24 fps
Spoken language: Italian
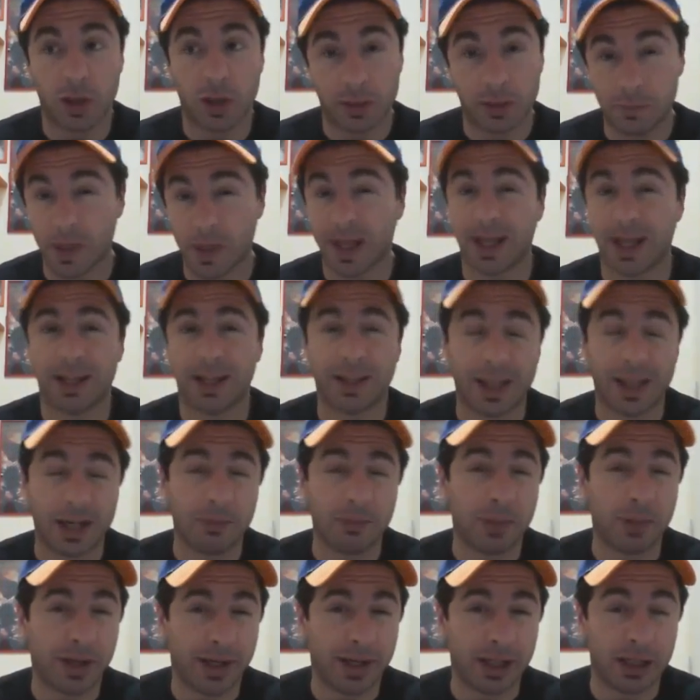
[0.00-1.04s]
a spacchettare
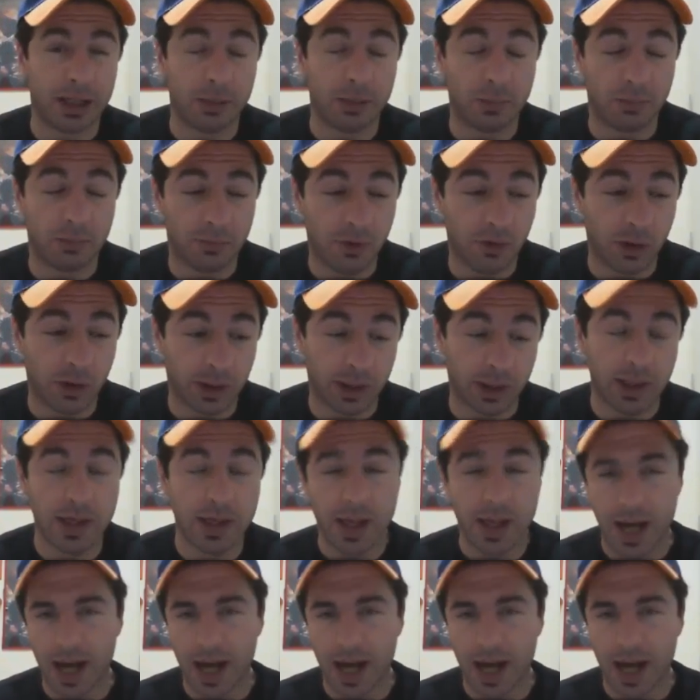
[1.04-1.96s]
pacchetti più forti.